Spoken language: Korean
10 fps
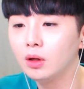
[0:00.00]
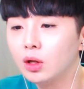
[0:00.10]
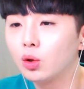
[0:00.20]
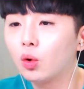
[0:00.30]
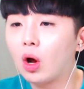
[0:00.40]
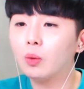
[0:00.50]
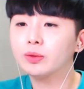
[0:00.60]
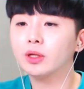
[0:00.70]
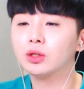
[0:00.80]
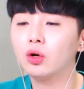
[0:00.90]

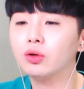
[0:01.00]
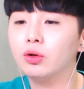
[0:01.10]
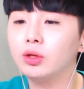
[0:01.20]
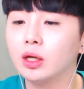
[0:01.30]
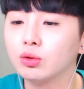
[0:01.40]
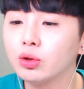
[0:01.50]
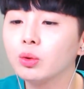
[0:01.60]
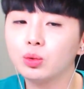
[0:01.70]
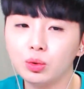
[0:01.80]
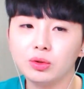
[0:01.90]
19살 청년이 아니고
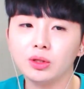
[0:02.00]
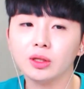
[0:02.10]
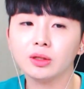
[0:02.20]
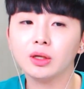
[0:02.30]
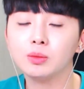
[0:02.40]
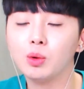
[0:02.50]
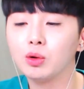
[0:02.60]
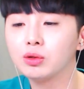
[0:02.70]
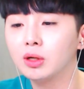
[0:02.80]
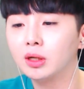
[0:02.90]
청소년이라 그래야지
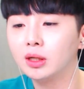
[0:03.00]
멍청아.